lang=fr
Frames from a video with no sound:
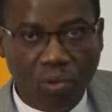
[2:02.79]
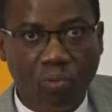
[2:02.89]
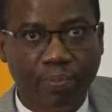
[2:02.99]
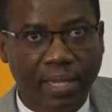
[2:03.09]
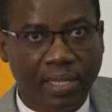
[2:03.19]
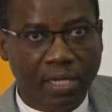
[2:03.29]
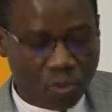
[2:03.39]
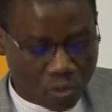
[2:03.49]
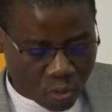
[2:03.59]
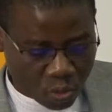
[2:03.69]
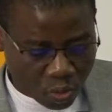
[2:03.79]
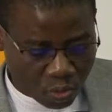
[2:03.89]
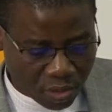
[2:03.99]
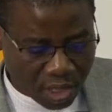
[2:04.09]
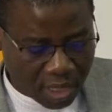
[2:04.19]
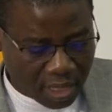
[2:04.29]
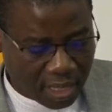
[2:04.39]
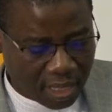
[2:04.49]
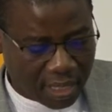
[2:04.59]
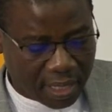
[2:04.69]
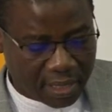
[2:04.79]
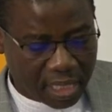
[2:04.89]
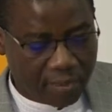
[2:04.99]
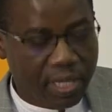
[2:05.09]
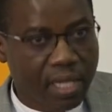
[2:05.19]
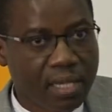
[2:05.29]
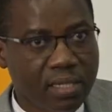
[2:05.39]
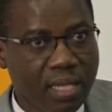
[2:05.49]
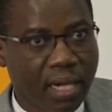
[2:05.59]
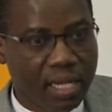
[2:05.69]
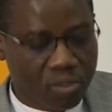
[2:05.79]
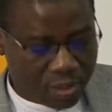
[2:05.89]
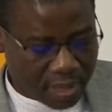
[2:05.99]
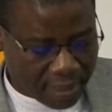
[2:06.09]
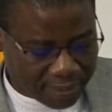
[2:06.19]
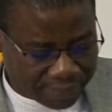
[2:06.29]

dont nous partageons aujourd'hui les expériences et résultats.